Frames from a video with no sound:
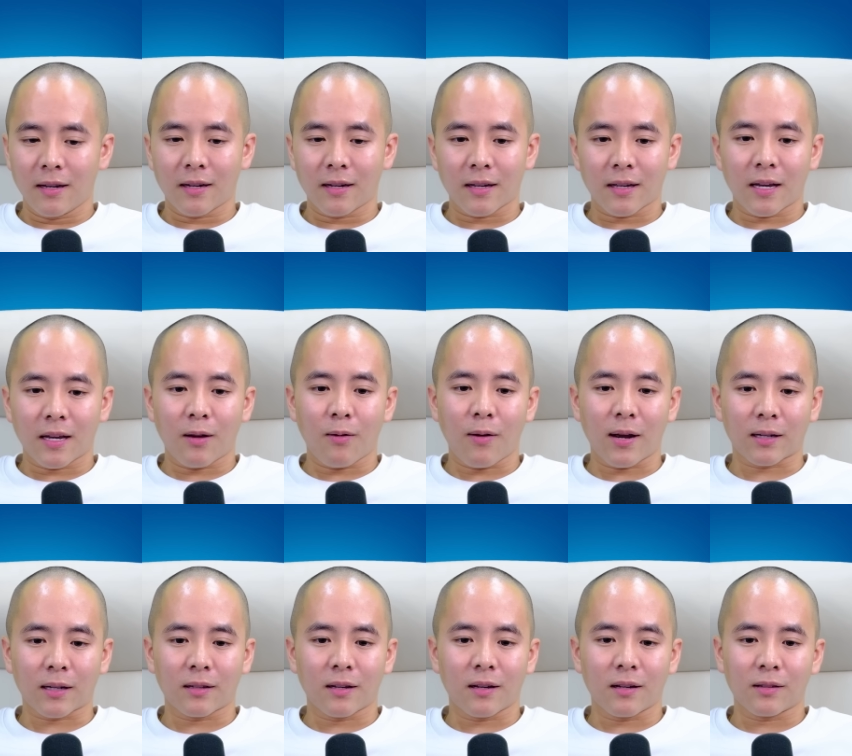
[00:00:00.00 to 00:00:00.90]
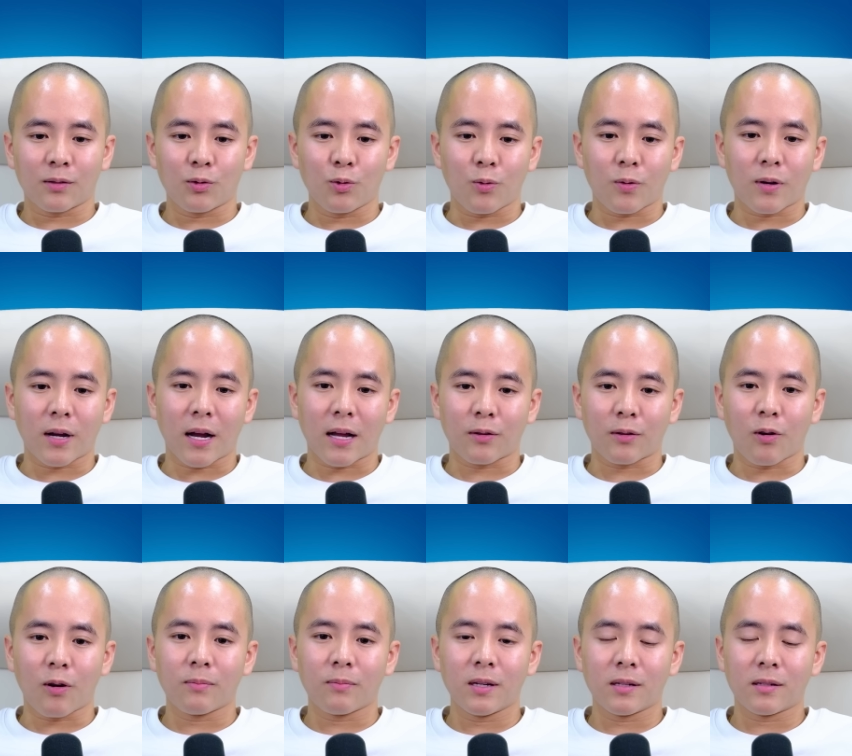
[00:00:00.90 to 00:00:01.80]
để lên cái kế hoạch uh, rủ
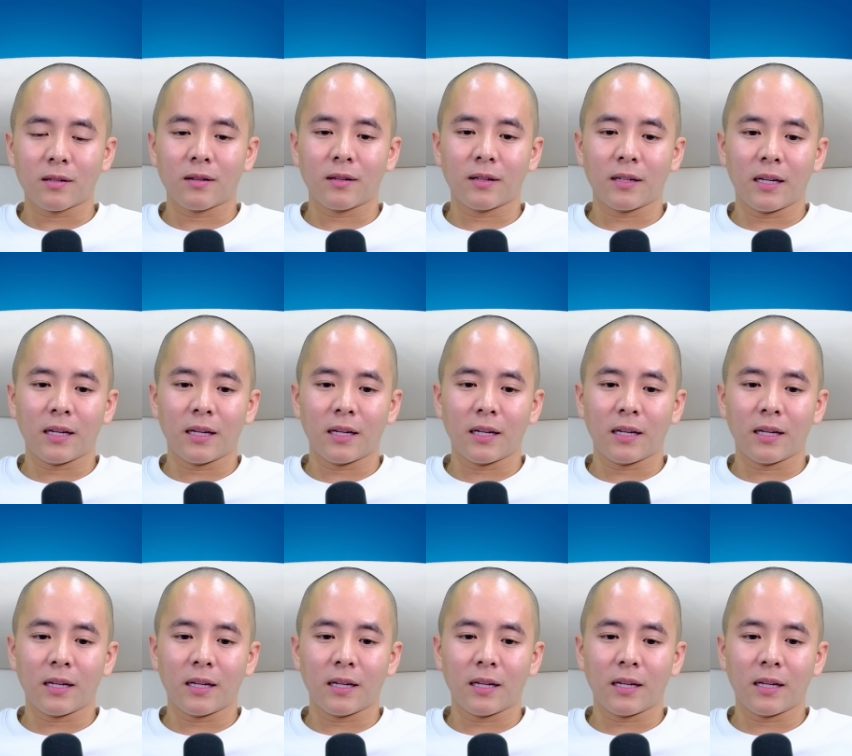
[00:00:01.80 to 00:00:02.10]
cả nhóm đi